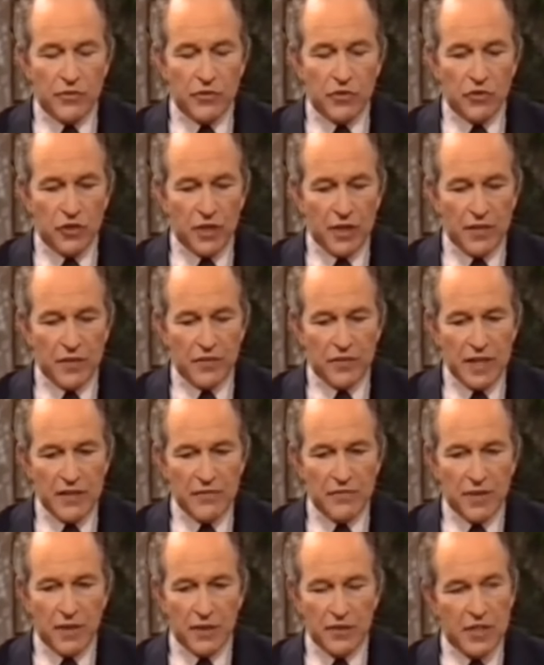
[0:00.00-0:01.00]

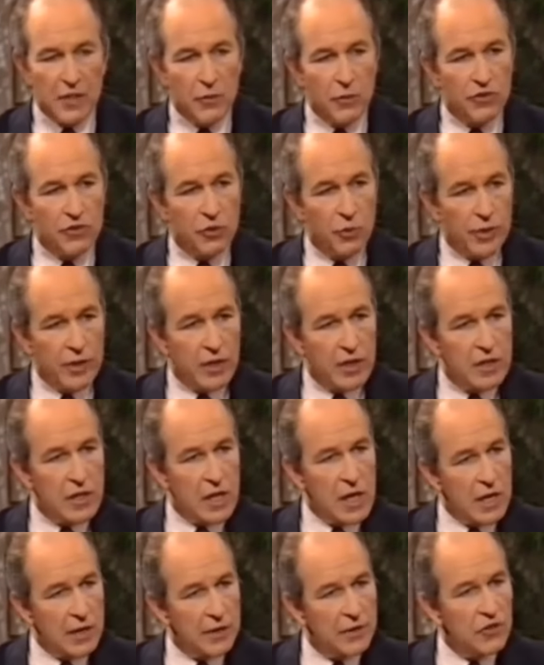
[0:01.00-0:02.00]
dziennikarzy twierdziło, że
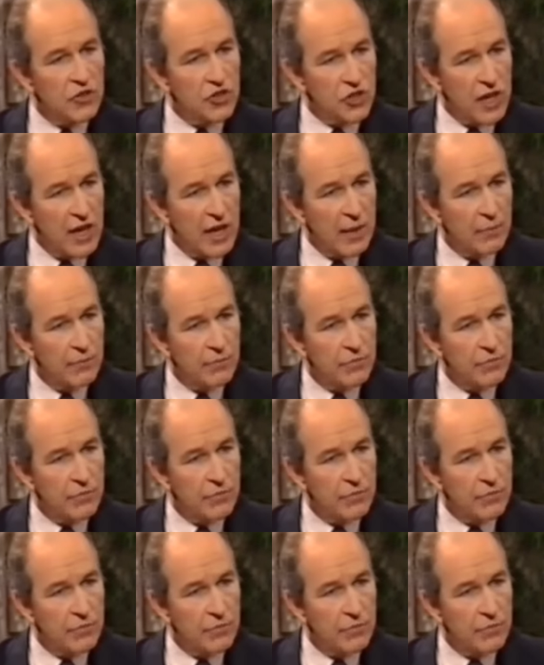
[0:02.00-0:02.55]
oszukiwał